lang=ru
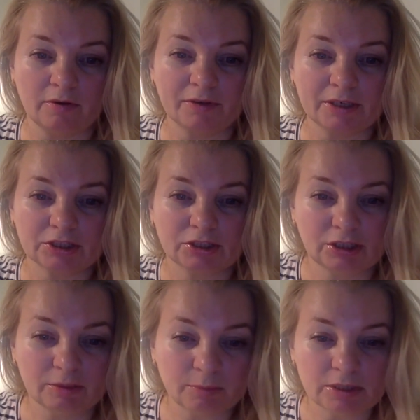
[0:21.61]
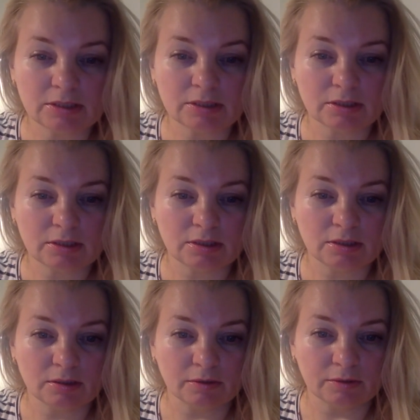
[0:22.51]
Враждебность и
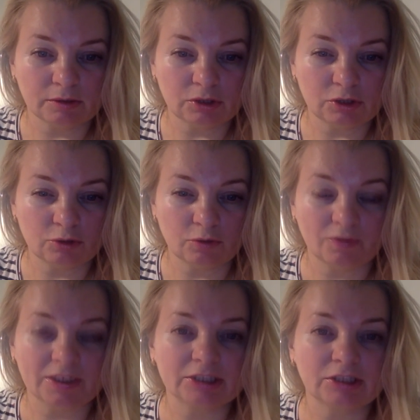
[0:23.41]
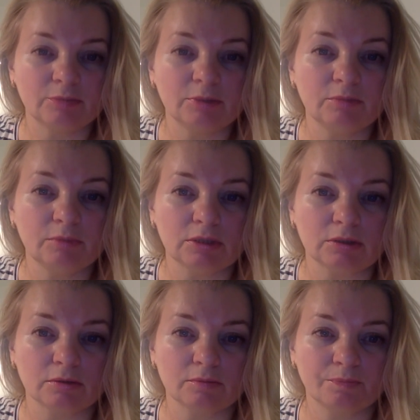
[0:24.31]
э, еще враждебный мир.